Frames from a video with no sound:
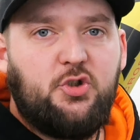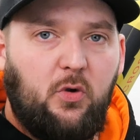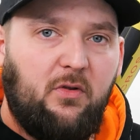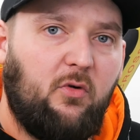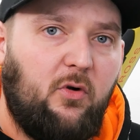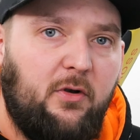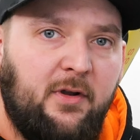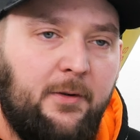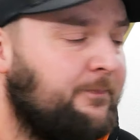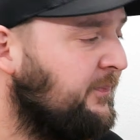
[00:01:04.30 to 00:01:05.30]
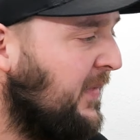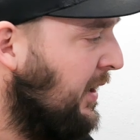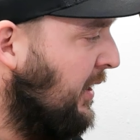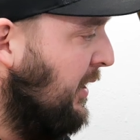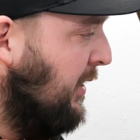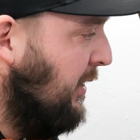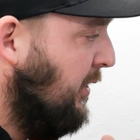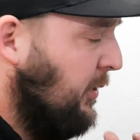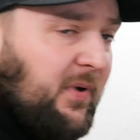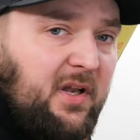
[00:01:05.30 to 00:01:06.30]
stören sollte,
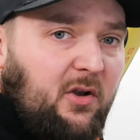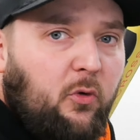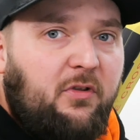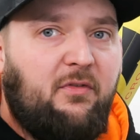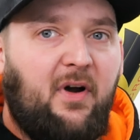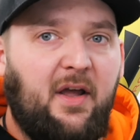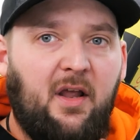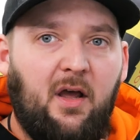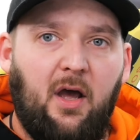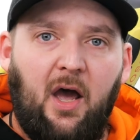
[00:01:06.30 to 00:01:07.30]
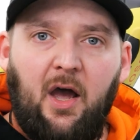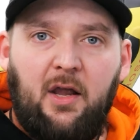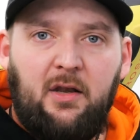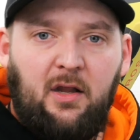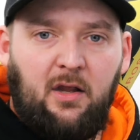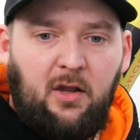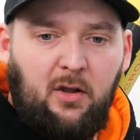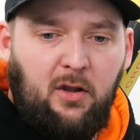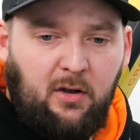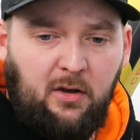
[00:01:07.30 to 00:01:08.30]
äh, bietet Husqvarna
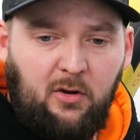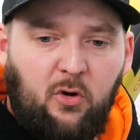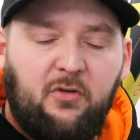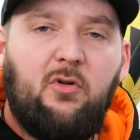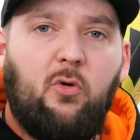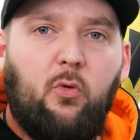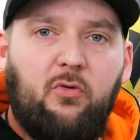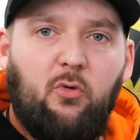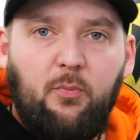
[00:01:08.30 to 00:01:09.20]
einen kostenlosen